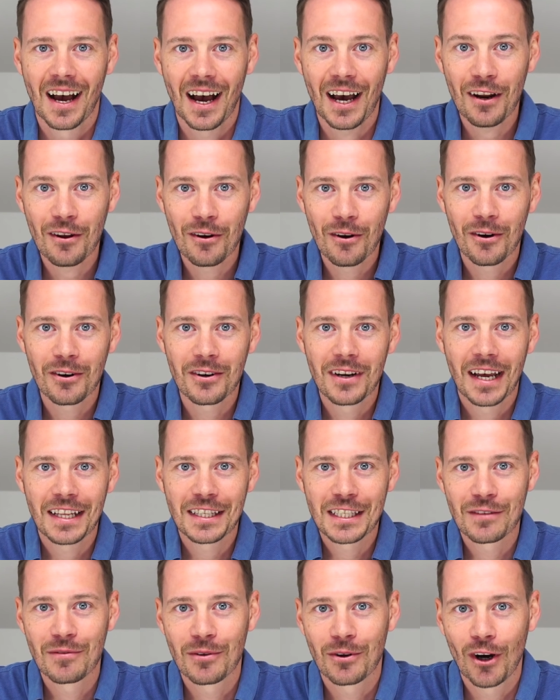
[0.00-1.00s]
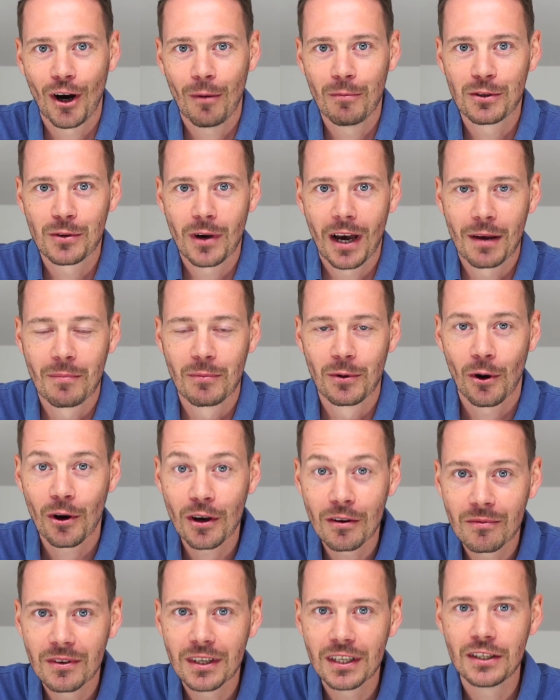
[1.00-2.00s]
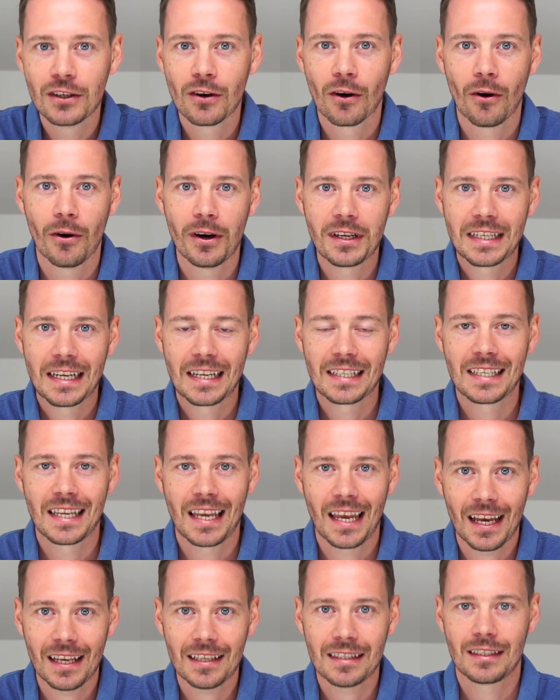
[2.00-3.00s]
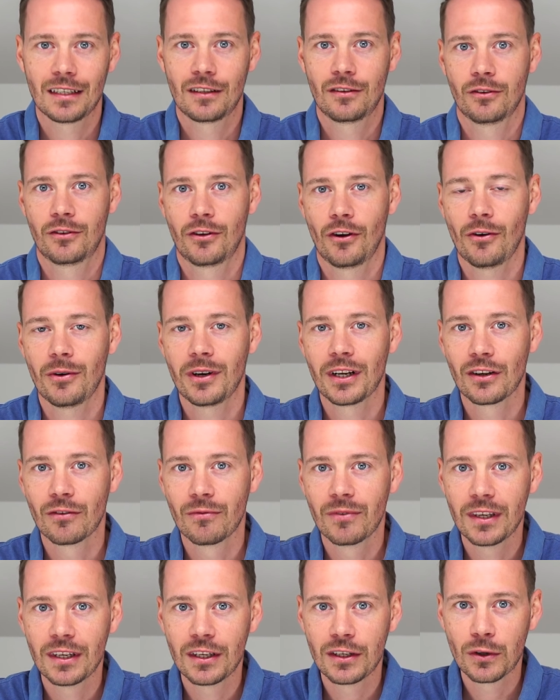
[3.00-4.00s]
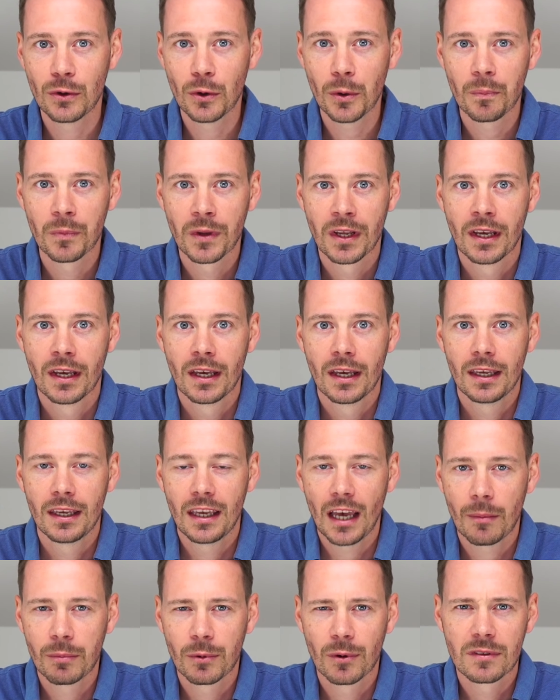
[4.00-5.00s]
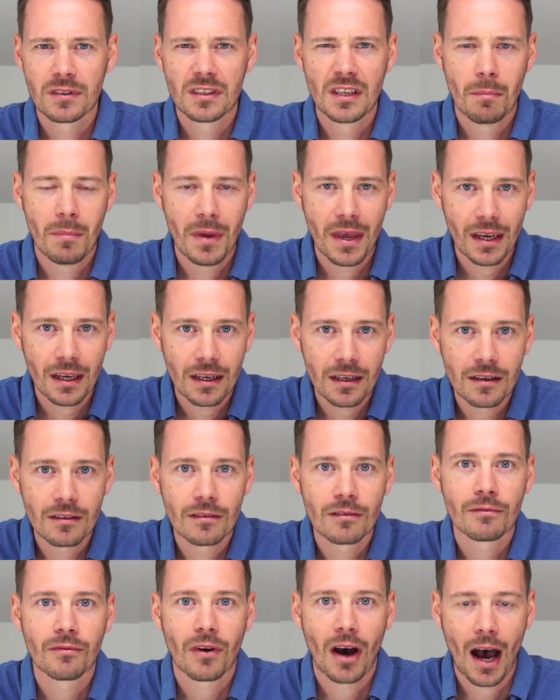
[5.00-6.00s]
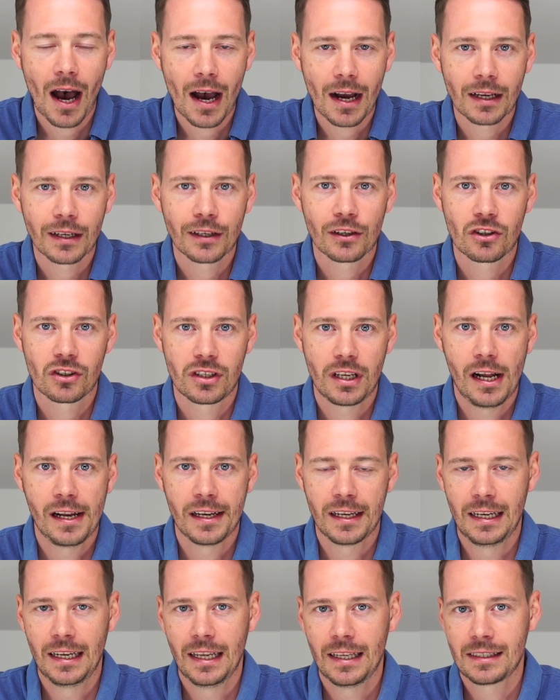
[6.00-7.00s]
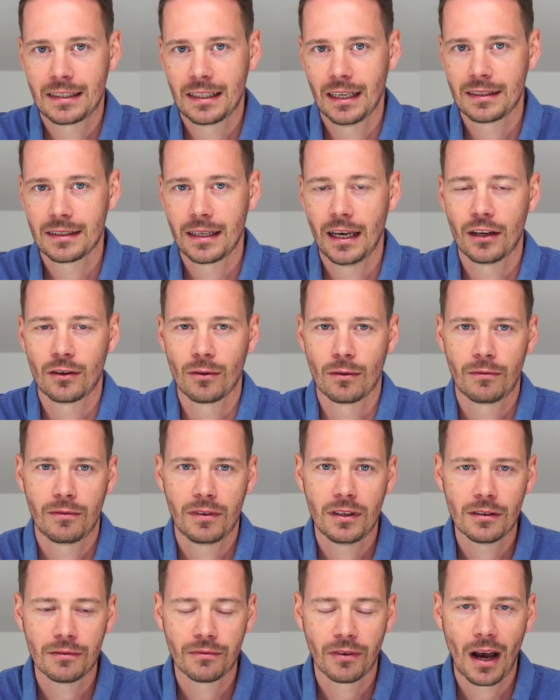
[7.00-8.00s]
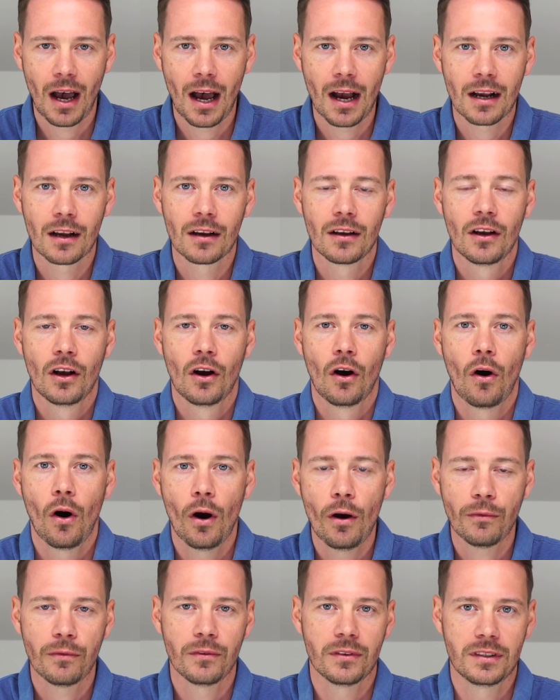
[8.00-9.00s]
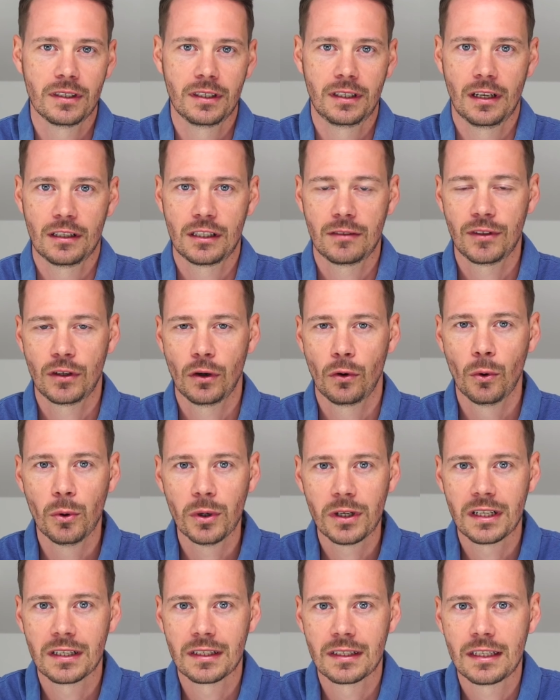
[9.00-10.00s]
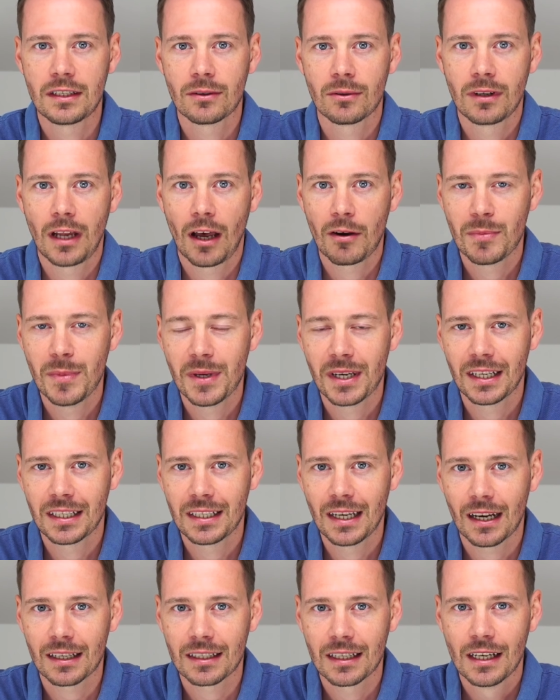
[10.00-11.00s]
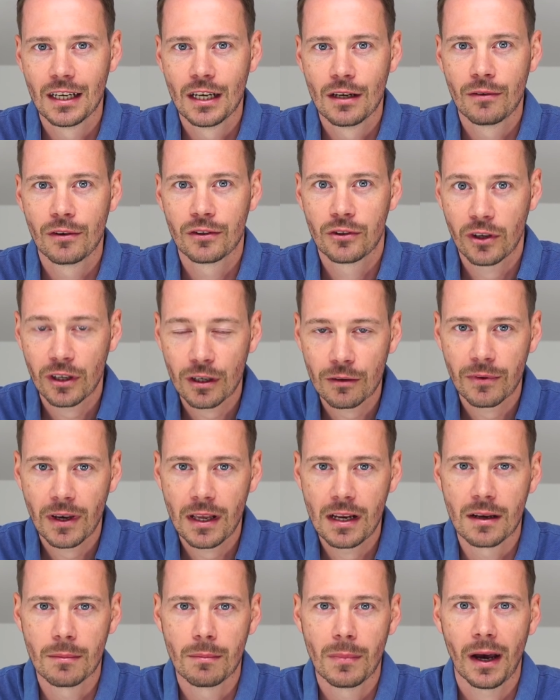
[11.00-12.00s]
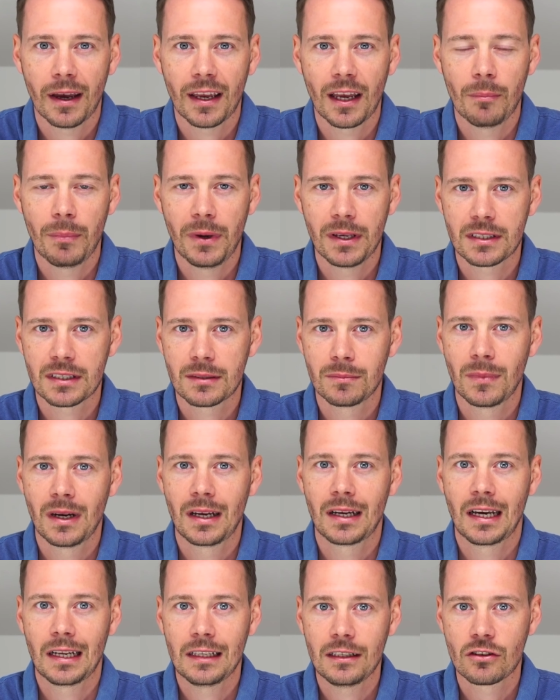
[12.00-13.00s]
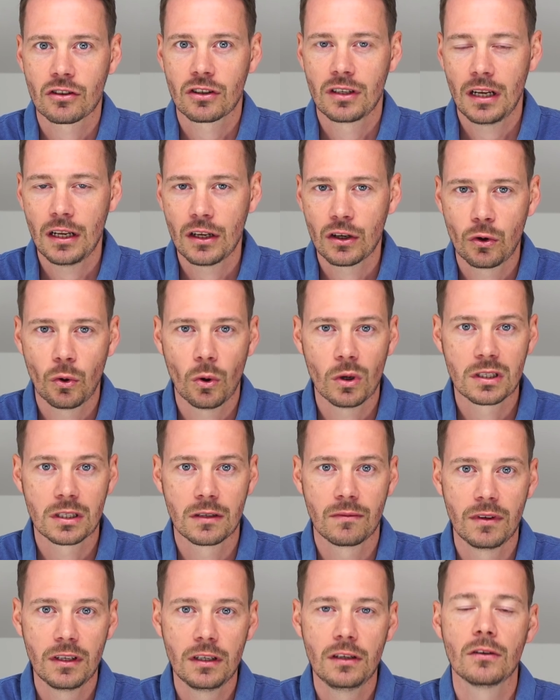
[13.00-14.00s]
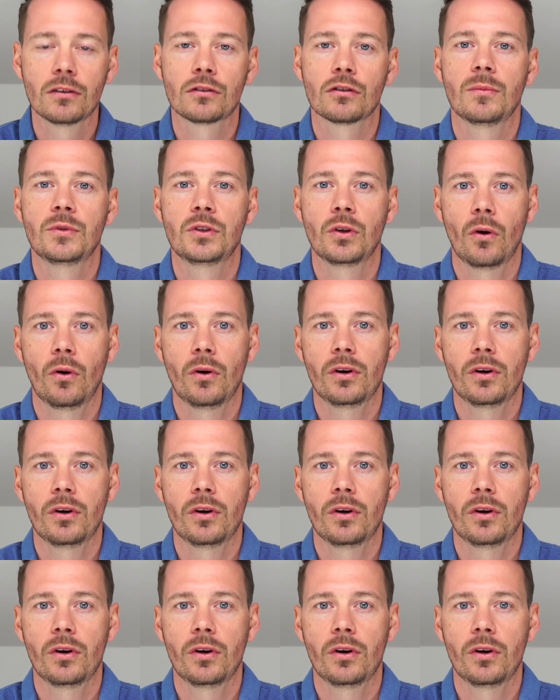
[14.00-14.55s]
Hallo Leute und herzlich willkommen zu einem neuen Video. Heute das erste Tutorial-Video. Ihr habt uns eine Menge Fragen gestellt in letzter Zeit und viele Fragen häufen sich, also wiederholen sich. Und da habe ich mir gedacht, für solche Fälle mache ich am besten mal ganz schnelle, kurze Videos, um sie